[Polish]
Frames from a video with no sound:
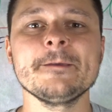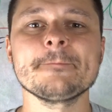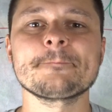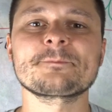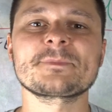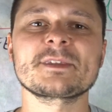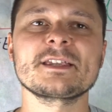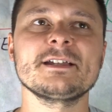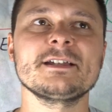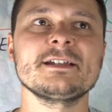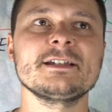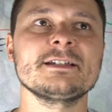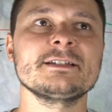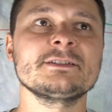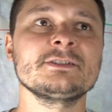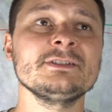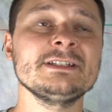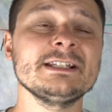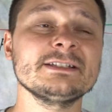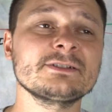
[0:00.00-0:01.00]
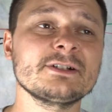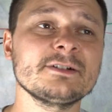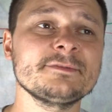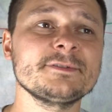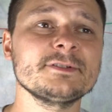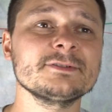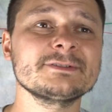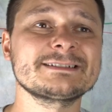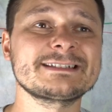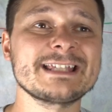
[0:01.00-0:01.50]
Mm, e,
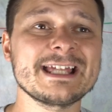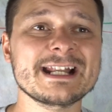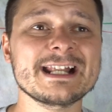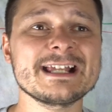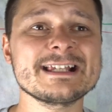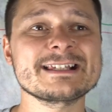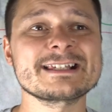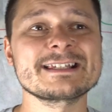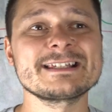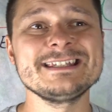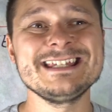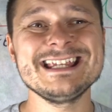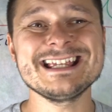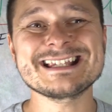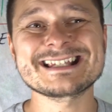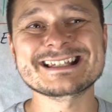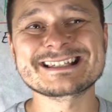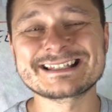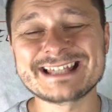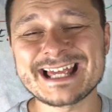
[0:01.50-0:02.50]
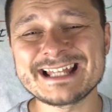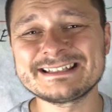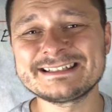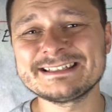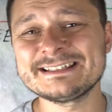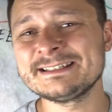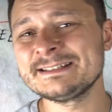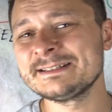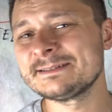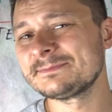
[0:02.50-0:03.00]
dodatkowo teraz
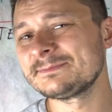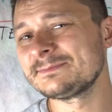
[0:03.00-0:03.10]
niestety,